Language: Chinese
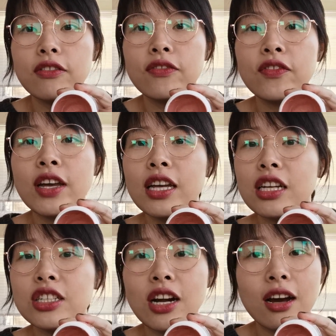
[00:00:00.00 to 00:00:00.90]

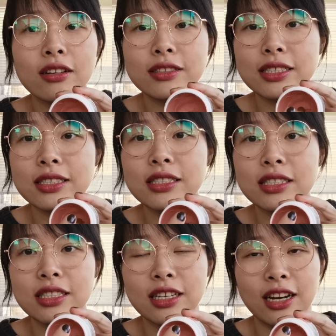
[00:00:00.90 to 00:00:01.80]
非常细
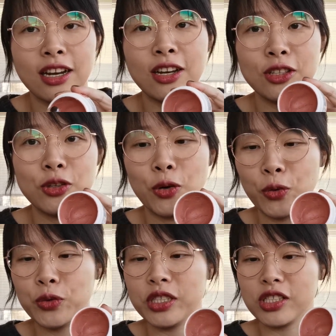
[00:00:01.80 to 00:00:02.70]
腻，很
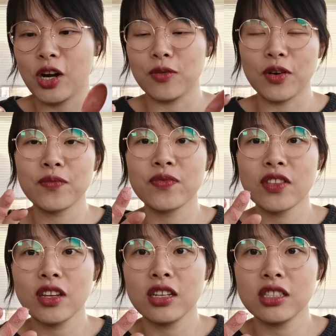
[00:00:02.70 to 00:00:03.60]
牛，你知道吗？
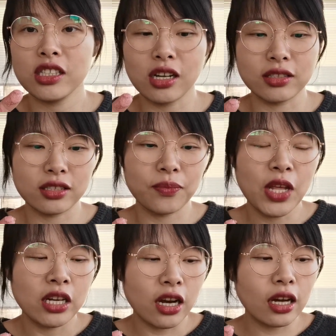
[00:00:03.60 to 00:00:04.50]
这样子的，
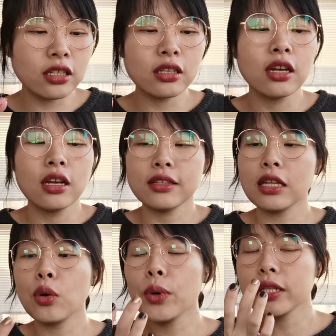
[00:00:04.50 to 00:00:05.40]
然后它的
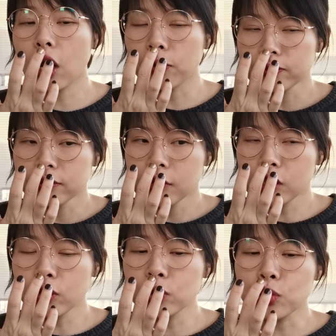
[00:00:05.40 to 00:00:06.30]
它的味道
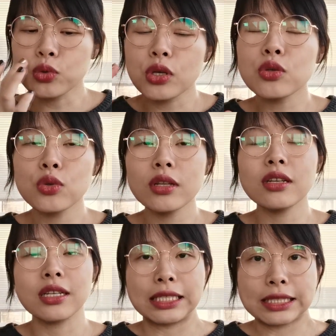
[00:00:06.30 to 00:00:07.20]
是有那种酸酸
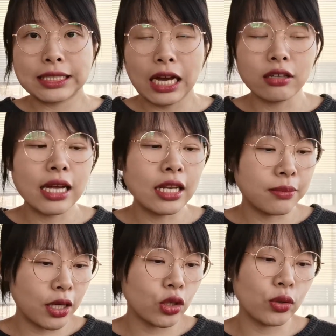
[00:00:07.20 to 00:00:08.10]
的，很香。它里
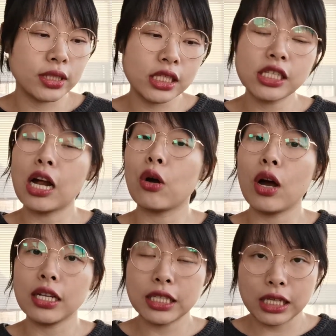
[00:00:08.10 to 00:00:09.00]
面有金盏
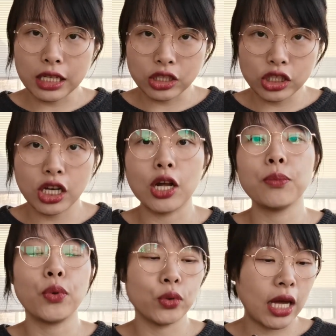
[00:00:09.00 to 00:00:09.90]
花、甜
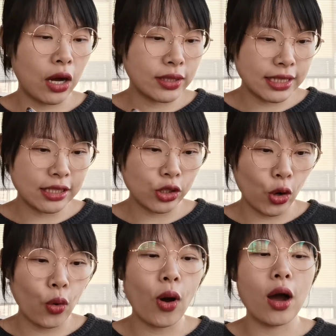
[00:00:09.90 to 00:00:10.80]
橙、葡萄籽
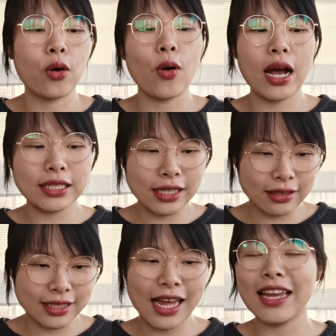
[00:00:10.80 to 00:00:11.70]
油、黄瓜、
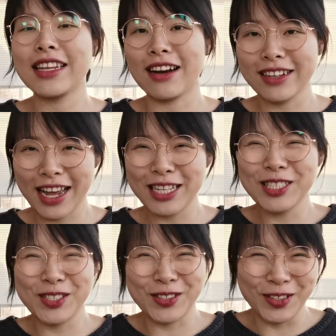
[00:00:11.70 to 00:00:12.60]
香菜、洋
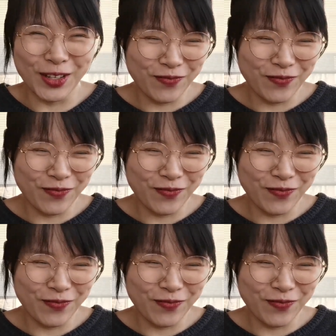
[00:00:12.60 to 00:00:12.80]
甘菊。